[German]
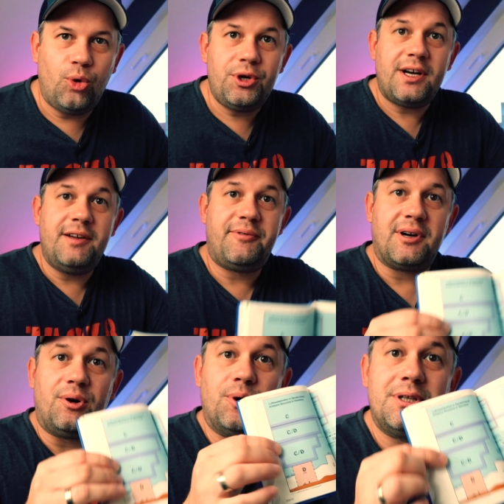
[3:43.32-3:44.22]
oder
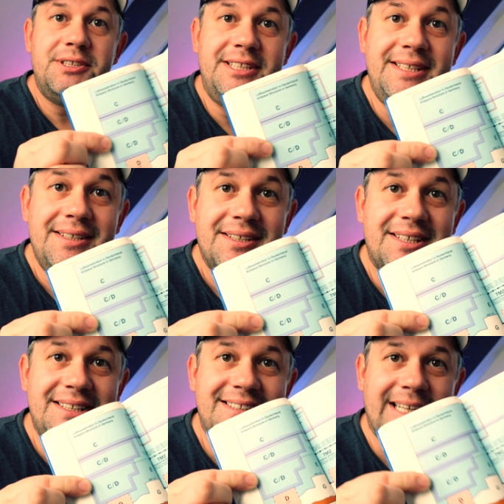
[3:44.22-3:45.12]
einfach auch die
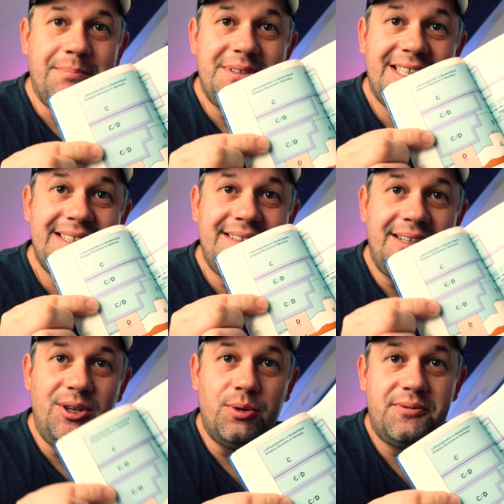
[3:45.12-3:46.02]
gesamte
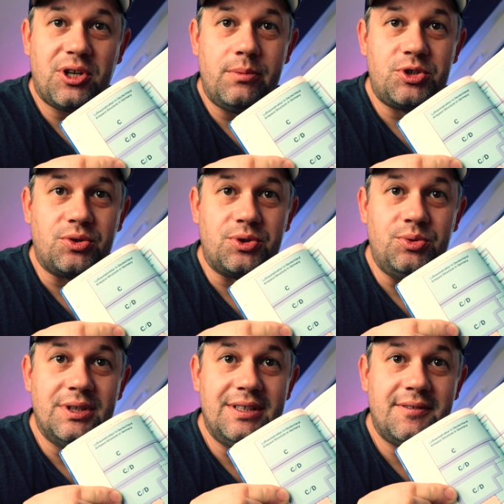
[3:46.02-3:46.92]

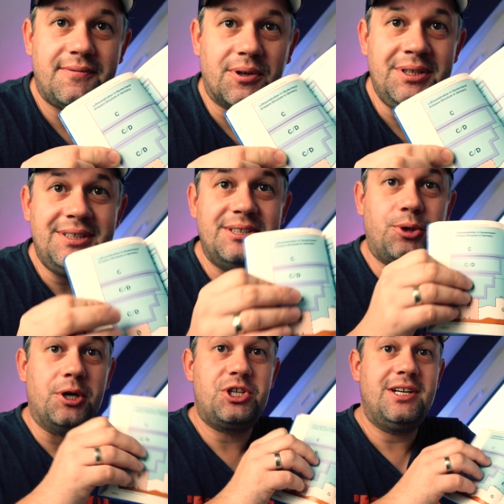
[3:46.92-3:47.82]
Luftraumstruktur von
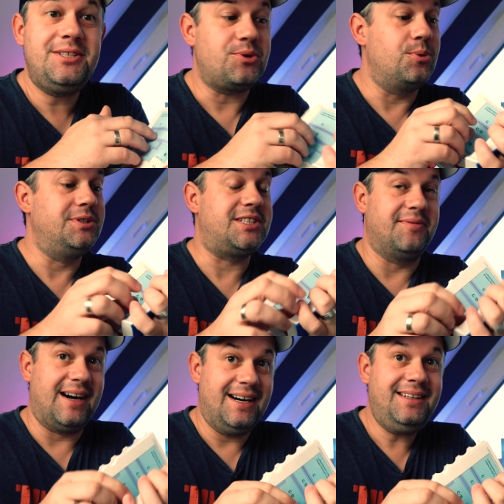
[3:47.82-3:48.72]
Deutschland und
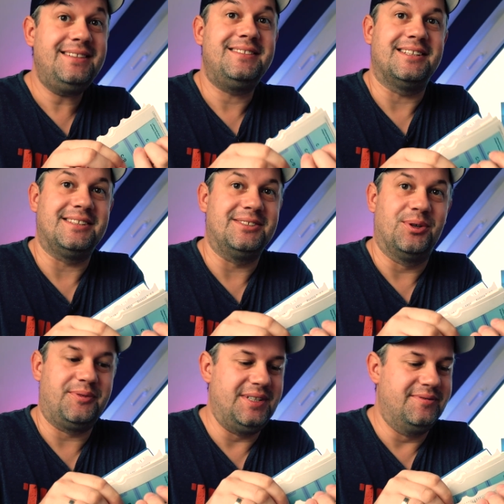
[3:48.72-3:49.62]
zwar, das ist
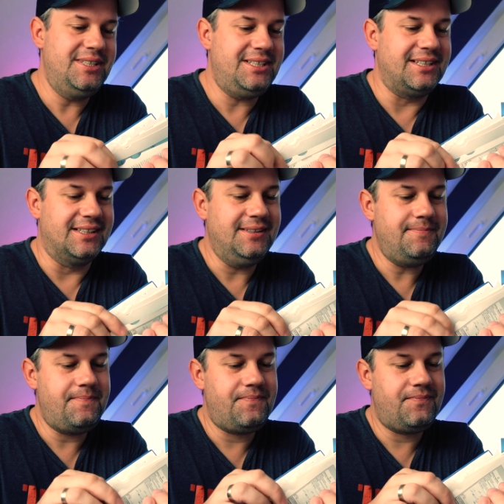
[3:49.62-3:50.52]
noch viel wichtiger,
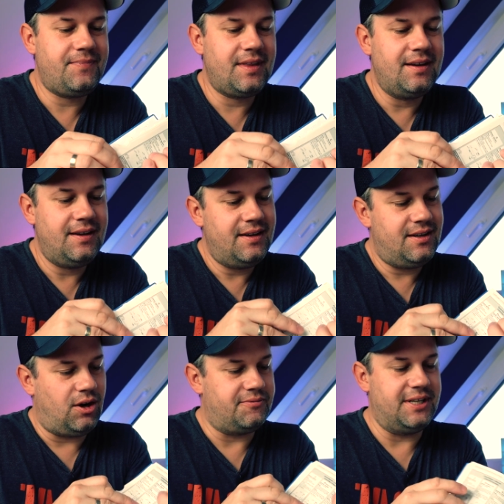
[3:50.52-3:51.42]

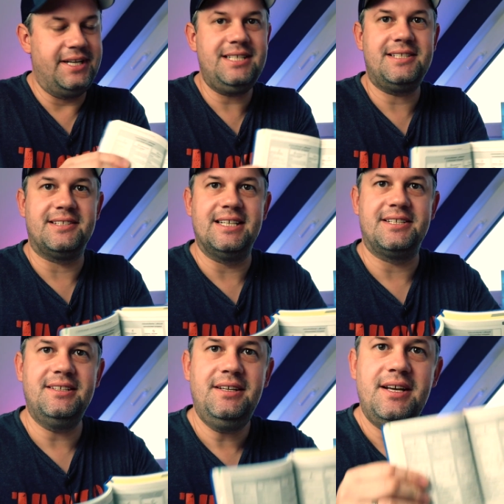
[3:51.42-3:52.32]
auf der nächsten
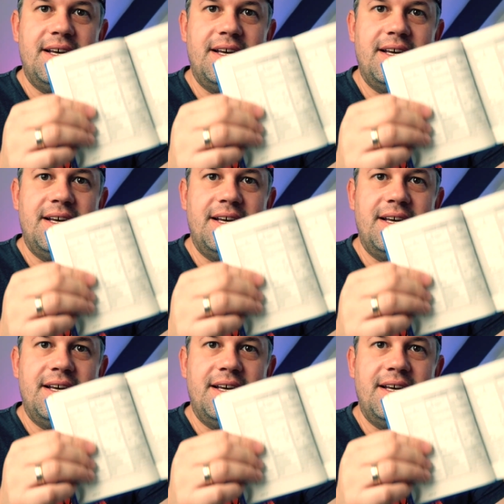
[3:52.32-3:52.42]
Seite,